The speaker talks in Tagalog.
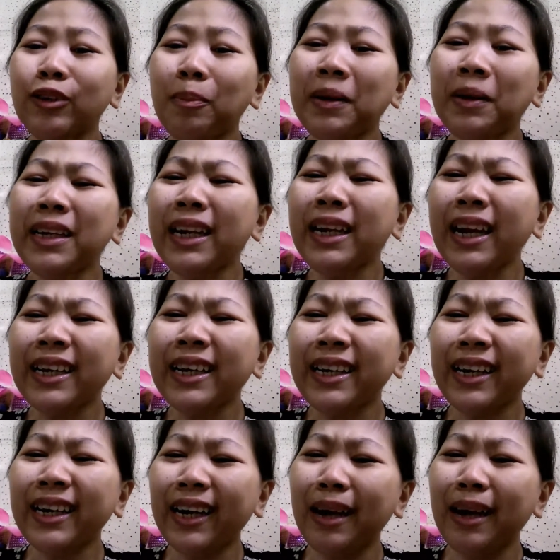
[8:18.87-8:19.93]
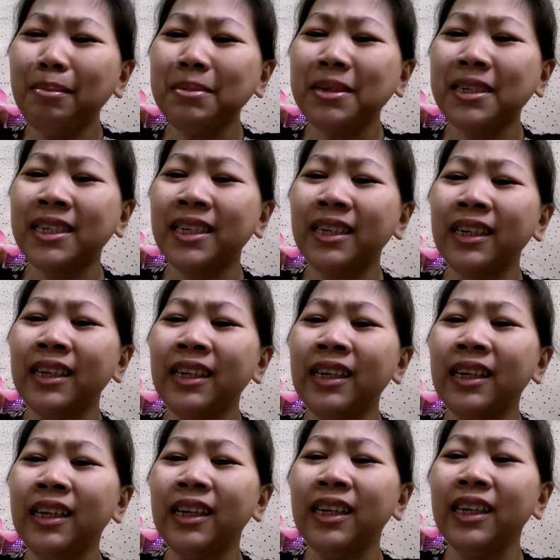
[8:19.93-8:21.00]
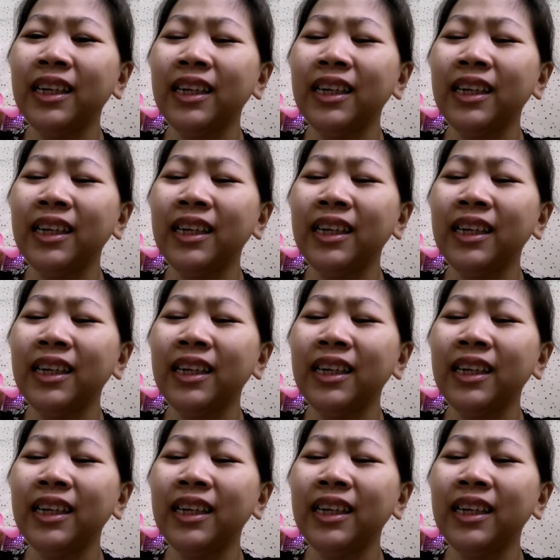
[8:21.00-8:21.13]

Yung eh, chan ko bigla nag-cramps.